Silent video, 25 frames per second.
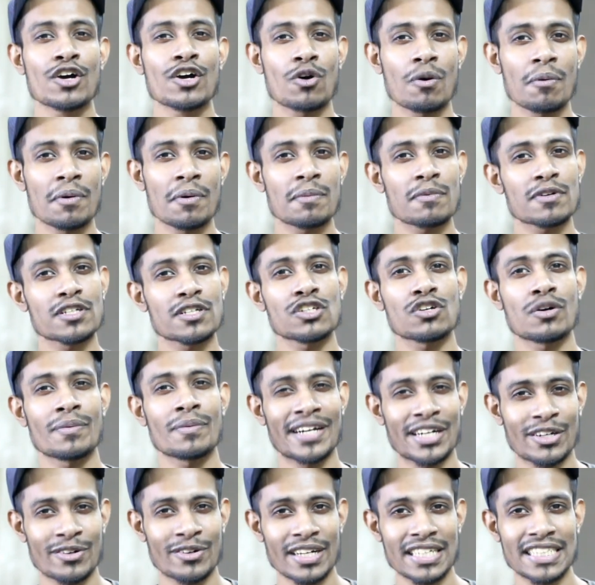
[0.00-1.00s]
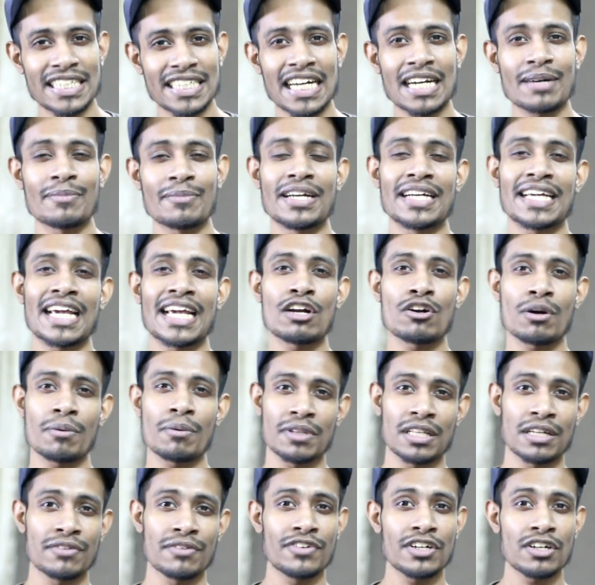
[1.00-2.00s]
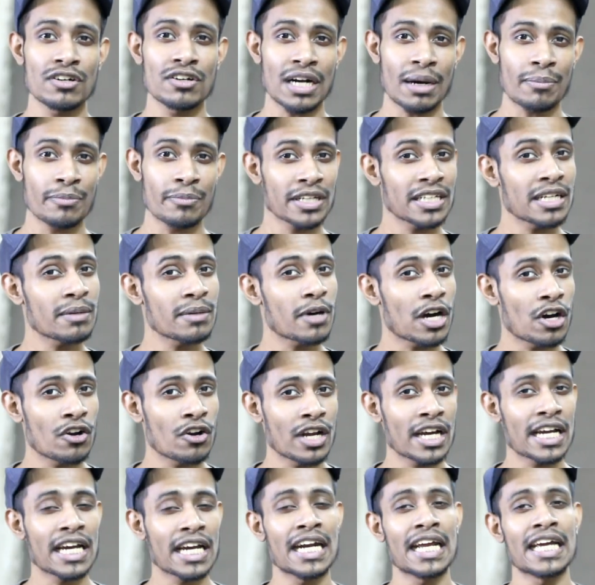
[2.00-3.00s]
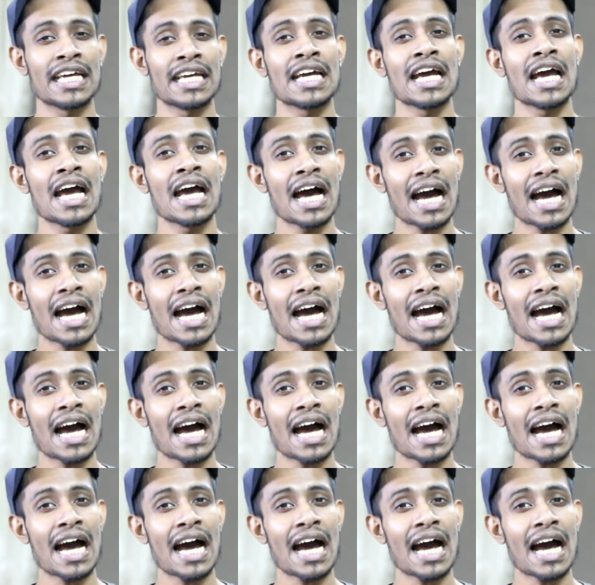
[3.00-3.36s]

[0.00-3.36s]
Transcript: কমেন্ট বক্সে কমেন্ট করে জানাবেন কেন আমাদের ভিডিওটা আপনাদের ভালো লাগে নাই